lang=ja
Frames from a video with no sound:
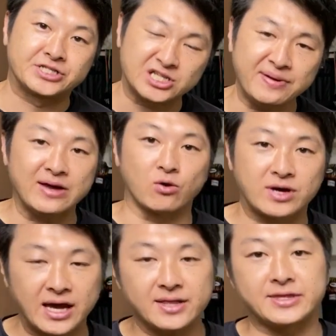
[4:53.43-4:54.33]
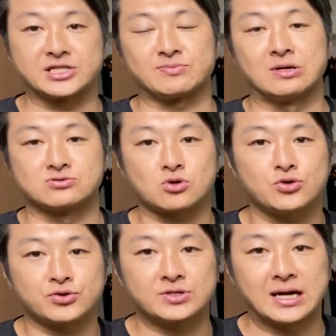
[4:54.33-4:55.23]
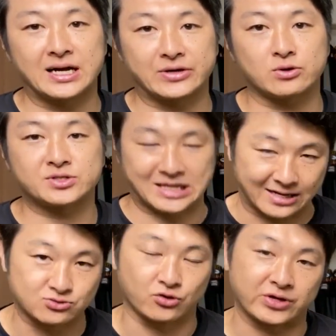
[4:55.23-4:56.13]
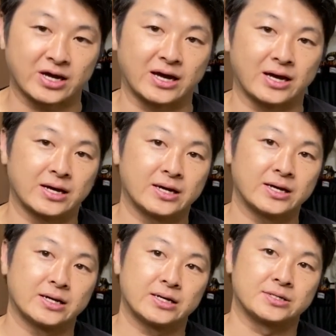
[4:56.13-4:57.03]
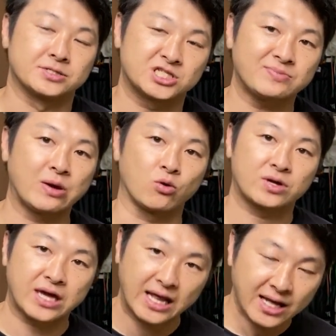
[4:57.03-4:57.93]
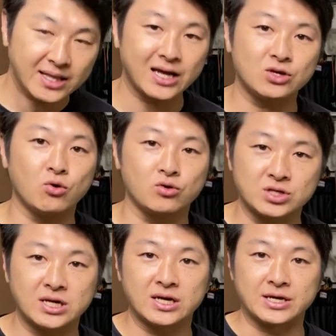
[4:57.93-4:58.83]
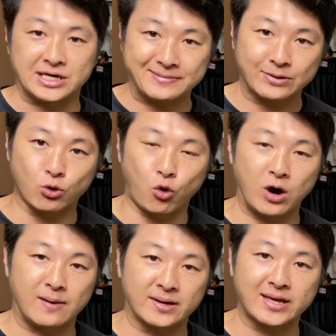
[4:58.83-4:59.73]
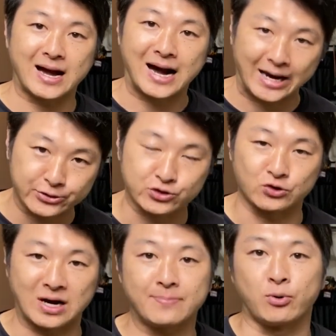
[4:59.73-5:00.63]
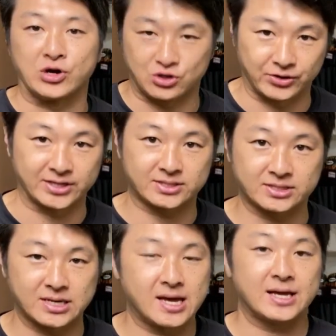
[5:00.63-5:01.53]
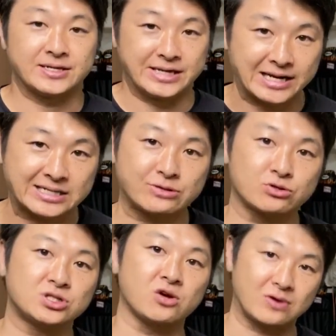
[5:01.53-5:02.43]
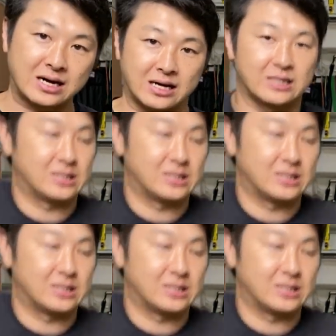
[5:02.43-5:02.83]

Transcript: 地面を蹴ってしまうとふくらはぎを使うので、地面を蹴らないように今の歩幅で歩くのがポイントです。やり方としては、